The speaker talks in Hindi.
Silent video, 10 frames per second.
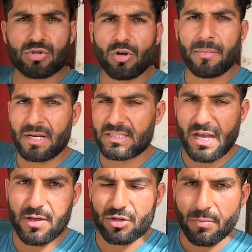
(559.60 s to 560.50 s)
तो मैंने
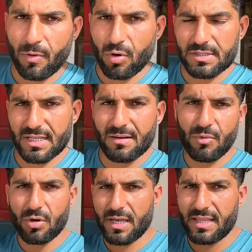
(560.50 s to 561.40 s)
जावेद को बहुत ज़्यादा
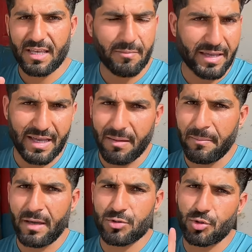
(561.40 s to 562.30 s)
मौके दिया भाई अब
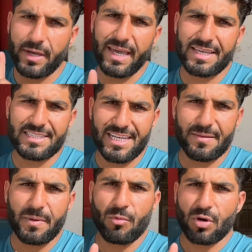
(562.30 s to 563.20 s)
मैं उसको एक ही शहर
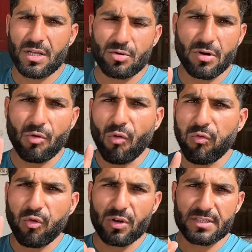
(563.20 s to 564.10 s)
पे मौका दूंगा वो
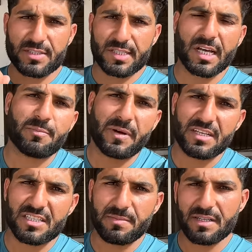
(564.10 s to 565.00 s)
फुल सख्त
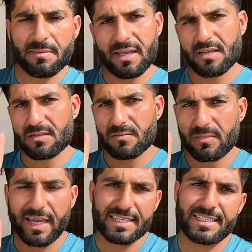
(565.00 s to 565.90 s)
पनिशमेंट भाई
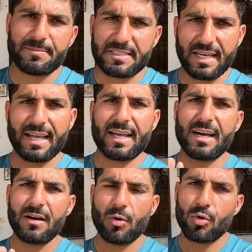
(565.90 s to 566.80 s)
एक्सेप्ट करेगा
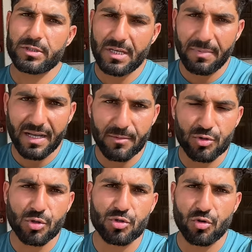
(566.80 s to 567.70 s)
उसके बाद मैं
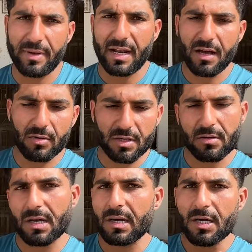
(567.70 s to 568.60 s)
उसको जू में अलाउ
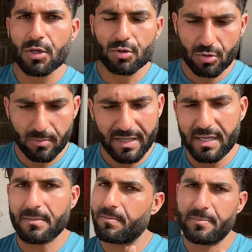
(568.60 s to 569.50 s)
करूँगा तो
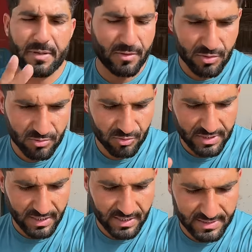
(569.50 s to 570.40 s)
भाई फिर मैं उस
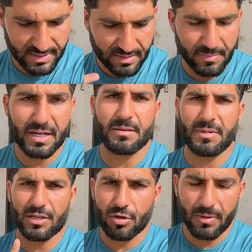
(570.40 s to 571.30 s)
उससे नहीं कर सकता मैंने
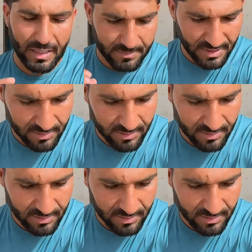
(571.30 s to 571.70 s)
महत को बोला आप जाओ